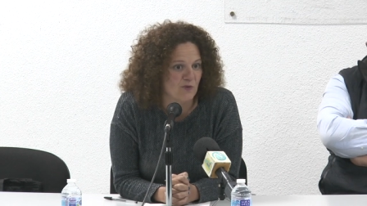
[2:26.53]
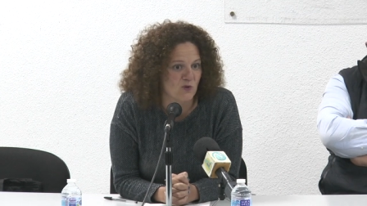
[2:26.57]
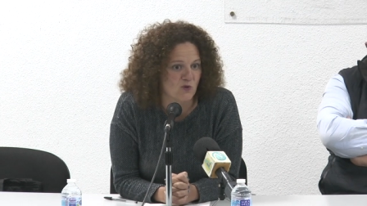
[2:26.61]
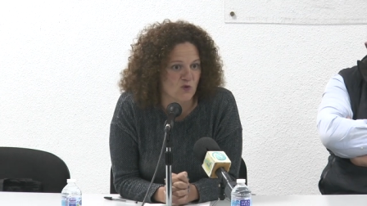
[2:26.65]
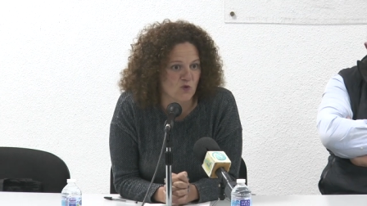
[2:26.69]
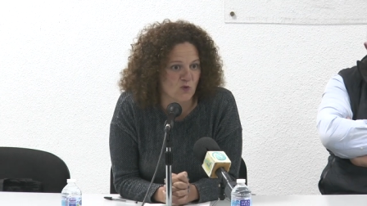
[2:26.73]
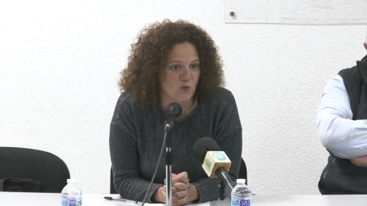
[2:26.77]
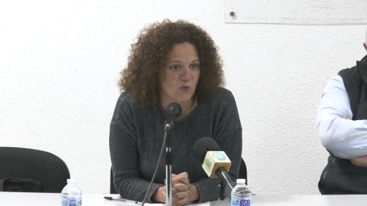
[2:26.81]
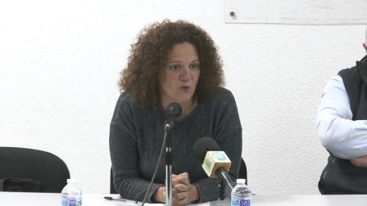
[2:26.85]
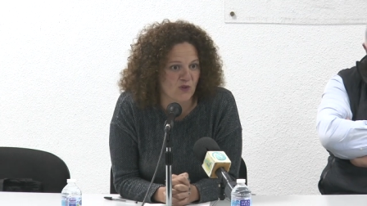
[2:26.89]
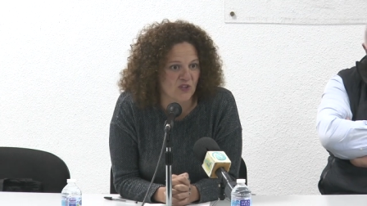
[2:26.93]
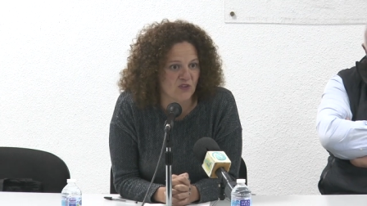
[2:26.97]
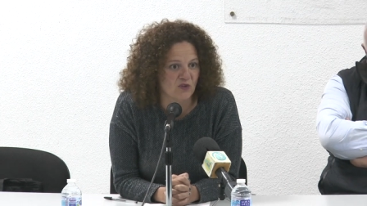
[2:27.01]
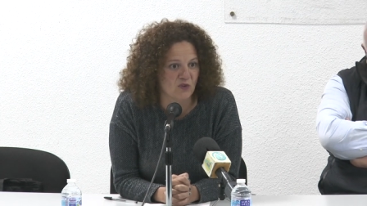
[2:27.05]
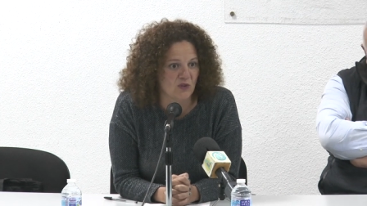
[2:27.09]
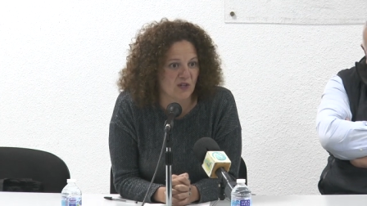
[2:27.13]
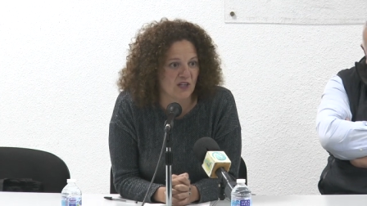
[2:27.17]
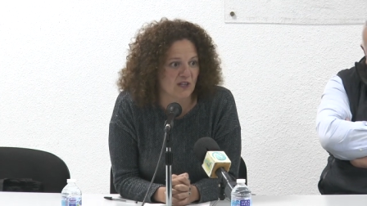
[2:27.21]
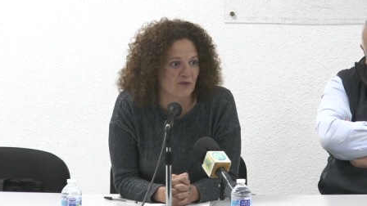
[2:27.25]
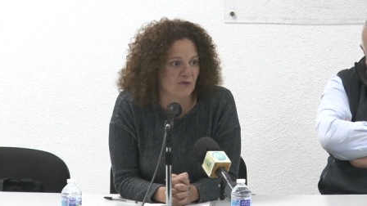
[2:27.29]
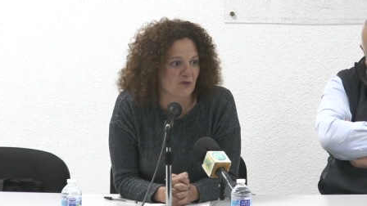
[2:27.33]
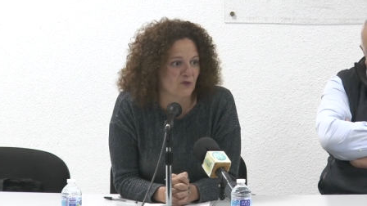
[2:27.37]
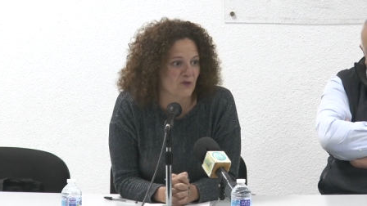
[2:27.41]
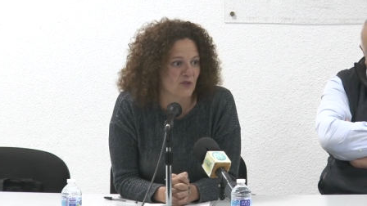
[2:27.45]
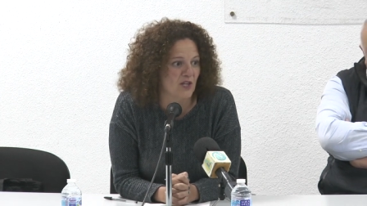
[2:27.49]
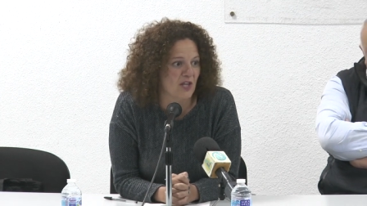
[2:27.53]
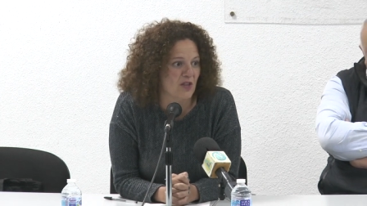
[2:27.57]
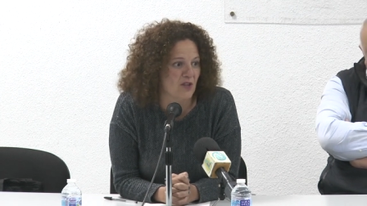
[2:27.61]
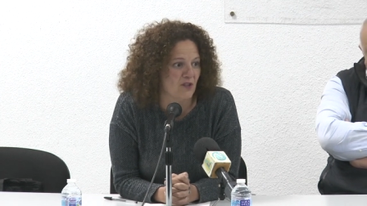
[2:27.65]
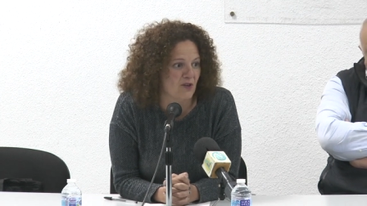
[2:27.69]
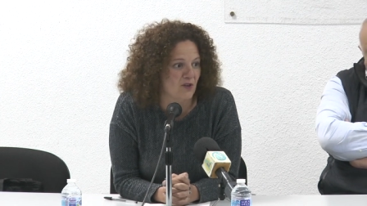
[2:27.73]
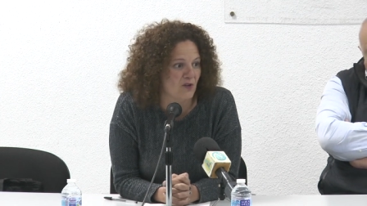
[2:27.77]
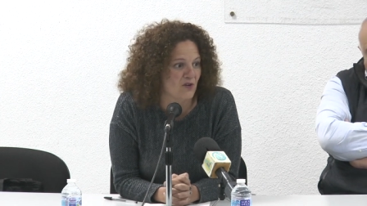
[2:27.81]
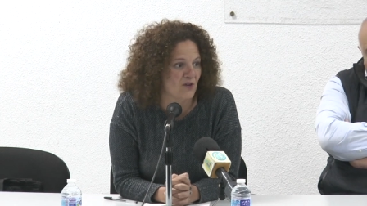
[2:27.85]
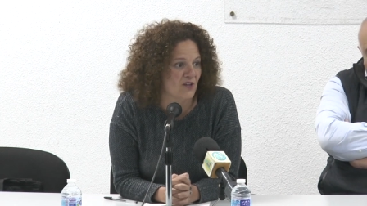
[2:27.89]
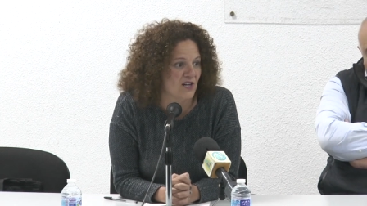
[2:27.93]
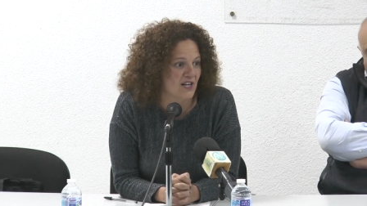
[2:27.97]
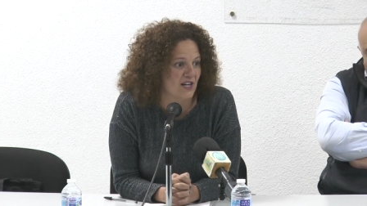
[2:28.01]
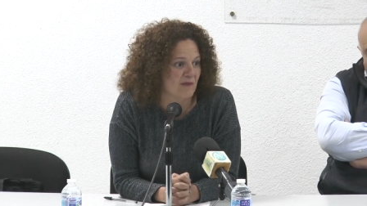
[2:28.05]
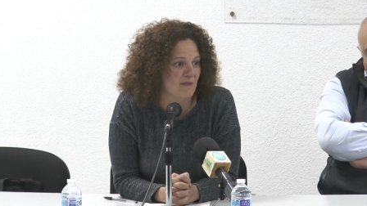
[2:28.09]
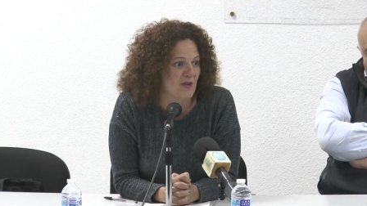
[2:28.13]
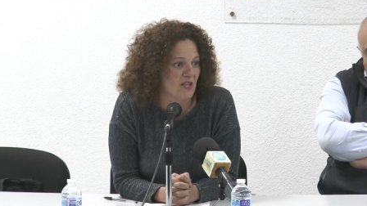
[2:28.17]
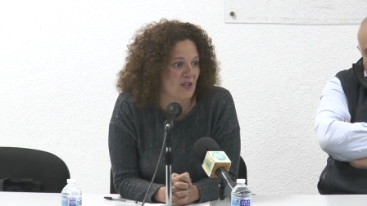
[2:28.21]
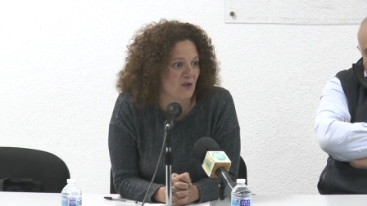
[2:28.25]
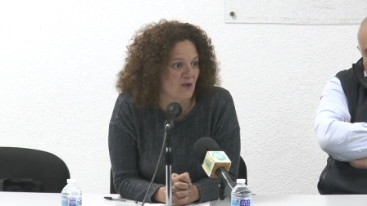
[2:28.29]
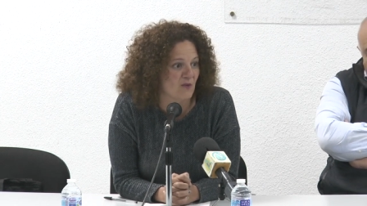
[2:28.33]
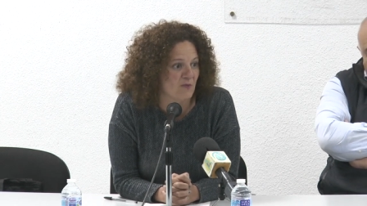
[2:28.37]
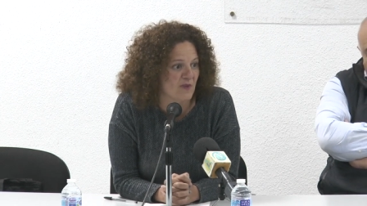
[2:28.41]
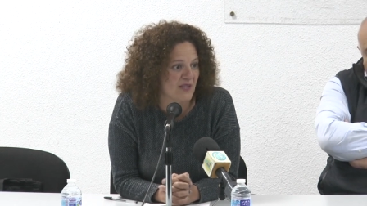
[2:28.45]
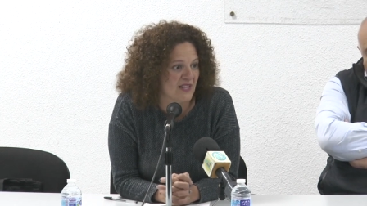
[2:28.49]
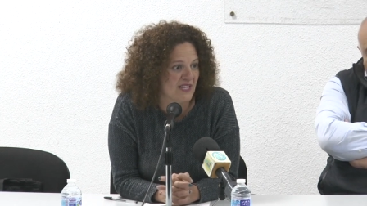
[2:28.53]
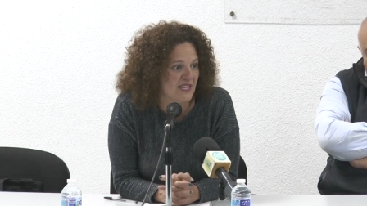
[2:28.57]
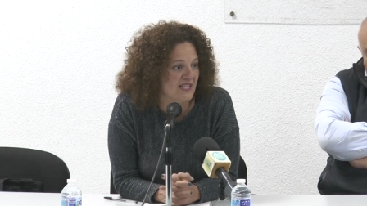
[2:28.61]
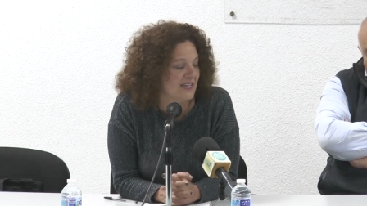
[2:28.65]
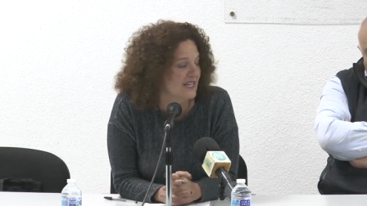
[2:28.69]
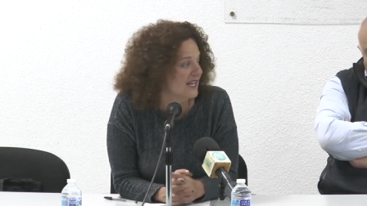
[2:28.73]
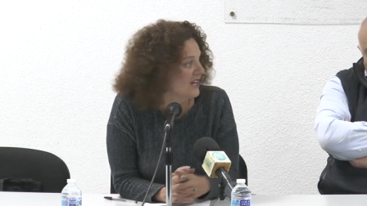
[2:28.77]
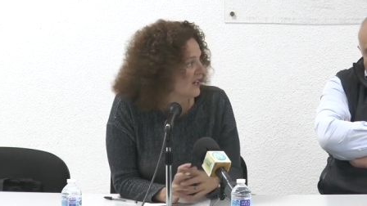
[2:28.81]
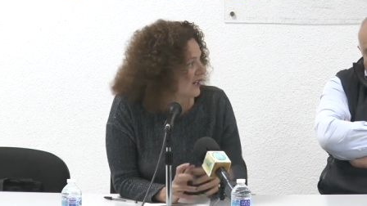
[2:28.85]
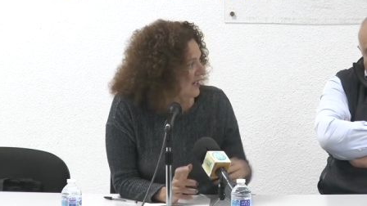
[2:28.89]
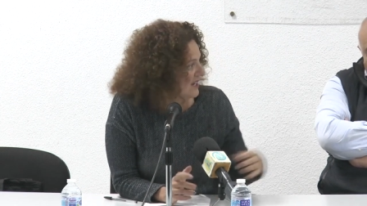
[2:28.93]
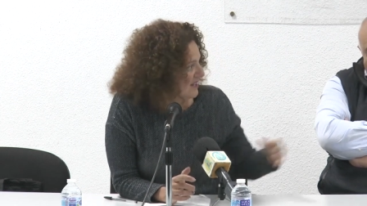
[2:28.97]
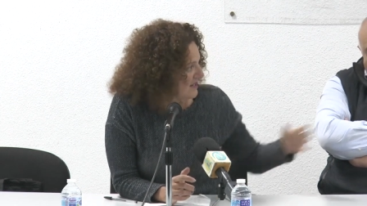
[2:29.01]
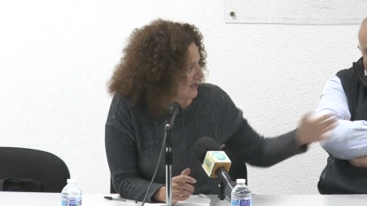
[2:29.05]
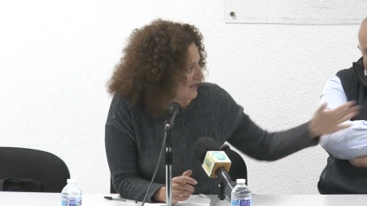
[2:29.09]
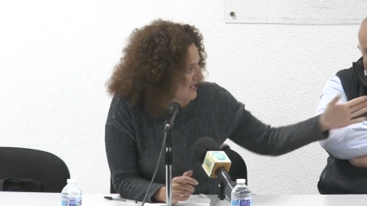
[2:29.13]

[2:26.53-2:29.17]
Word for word: por supuesto a la Fundación Remedios Medina